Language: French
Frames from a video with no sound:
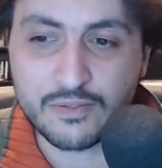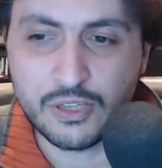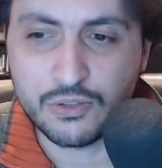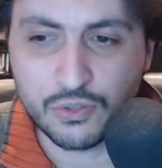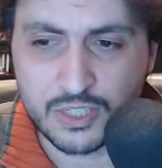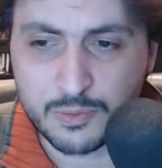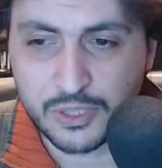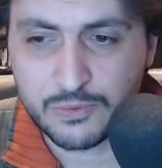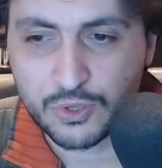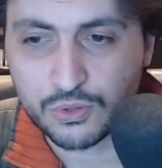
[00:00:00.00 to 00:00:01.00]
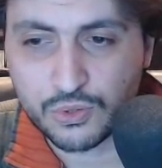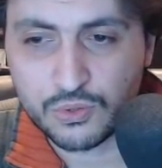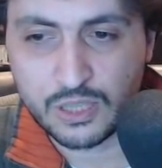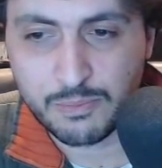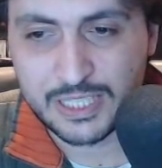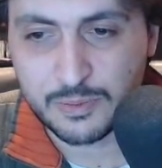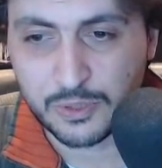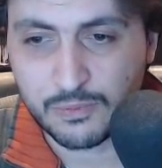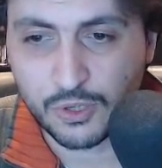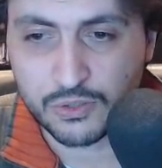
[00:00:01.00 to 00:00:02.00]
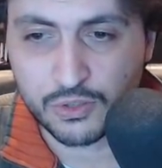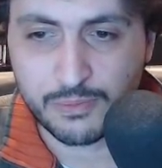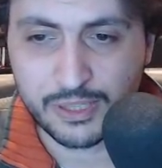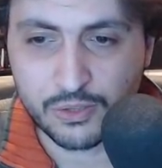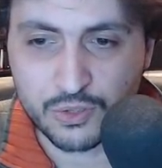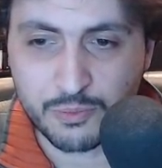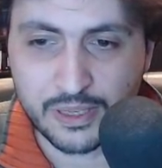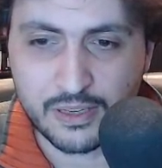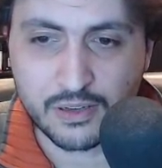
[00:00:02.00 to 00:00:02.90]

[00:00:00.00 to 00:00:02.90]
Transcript: Vidéo non disponible, ce contenu n'est pas disponible dans le domaine de ce pays